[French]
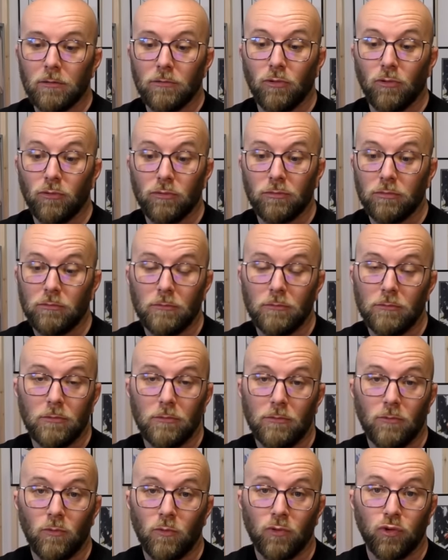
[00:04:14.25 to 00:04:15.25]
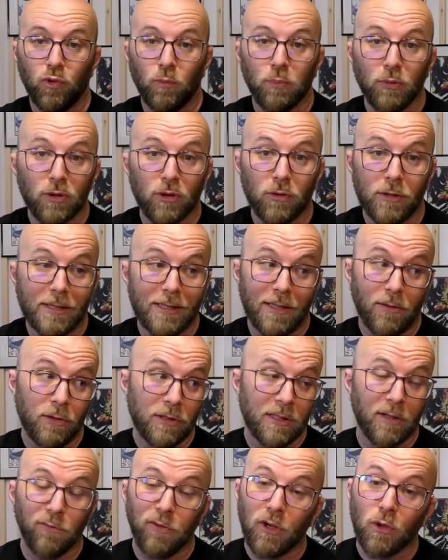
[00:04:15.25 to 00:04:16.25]
donc on joue plus sur des serveurs,
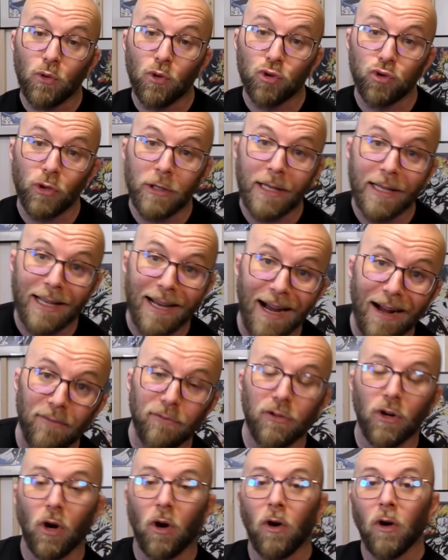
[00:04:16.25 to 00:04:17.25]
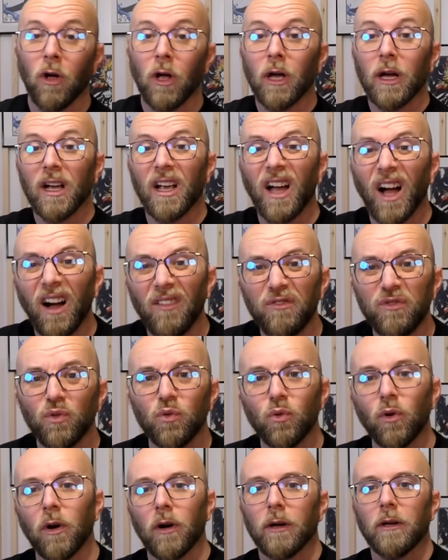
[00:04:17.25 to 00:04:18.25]
ce qui fait que le jeu, il est grave lent, grave
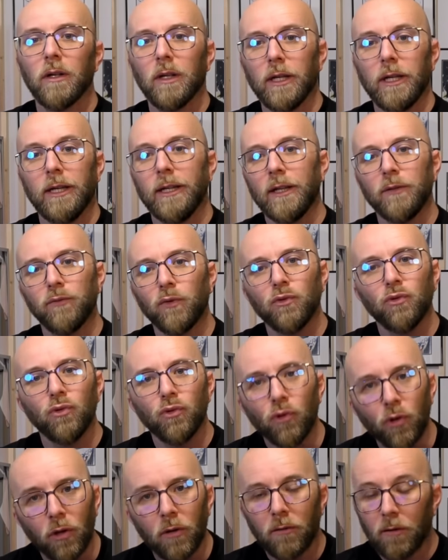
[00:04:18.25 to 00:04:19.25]
lourd, et il est devenu nul.